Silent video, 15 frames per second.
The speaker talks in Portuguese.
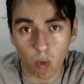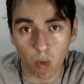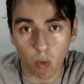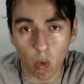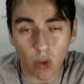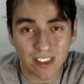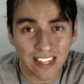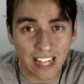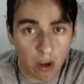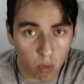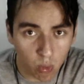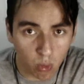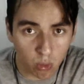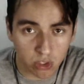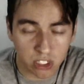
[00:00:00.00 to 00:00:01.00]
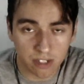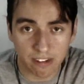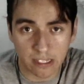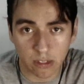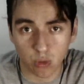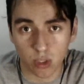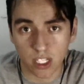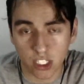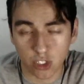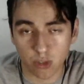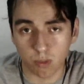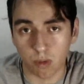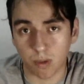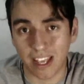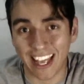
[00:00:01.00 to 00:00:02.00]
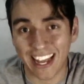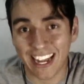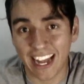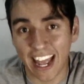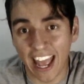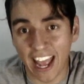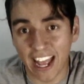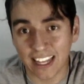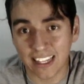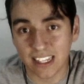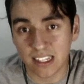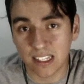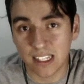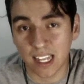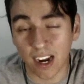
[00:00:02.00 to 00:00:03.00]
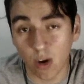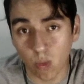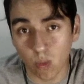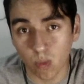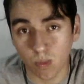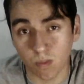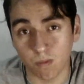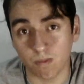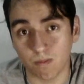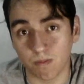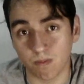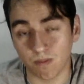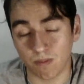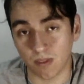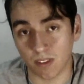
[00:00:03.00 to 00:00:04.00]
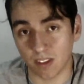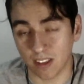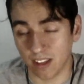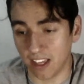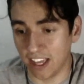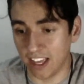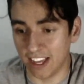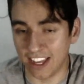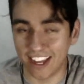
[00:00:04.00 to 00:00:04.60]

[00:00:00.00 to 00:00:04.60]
o neoconservadorismo ele é tão é,